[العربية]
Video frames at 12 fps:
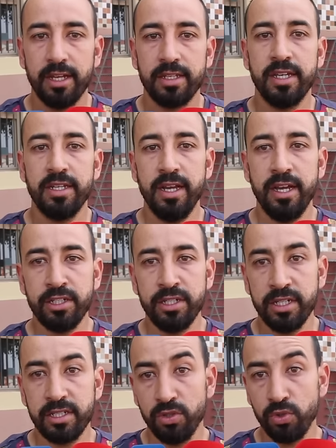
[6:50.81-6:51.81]
ثاني حاجه
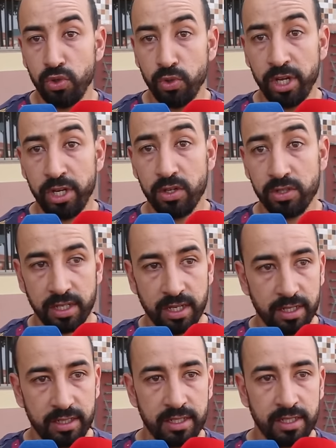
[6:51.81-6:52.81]
الناس يقولوا بانه سكن
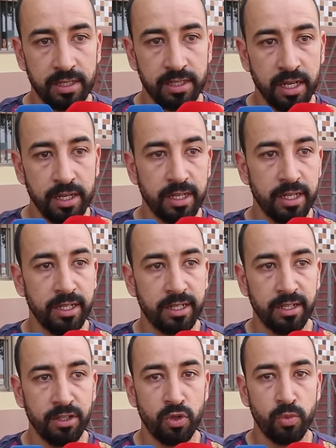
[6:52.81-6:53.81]
اقتصادي انا
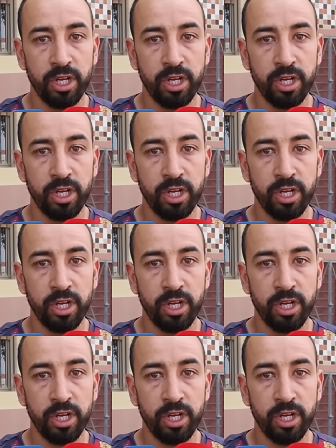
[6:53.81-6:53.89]
كناكد لكم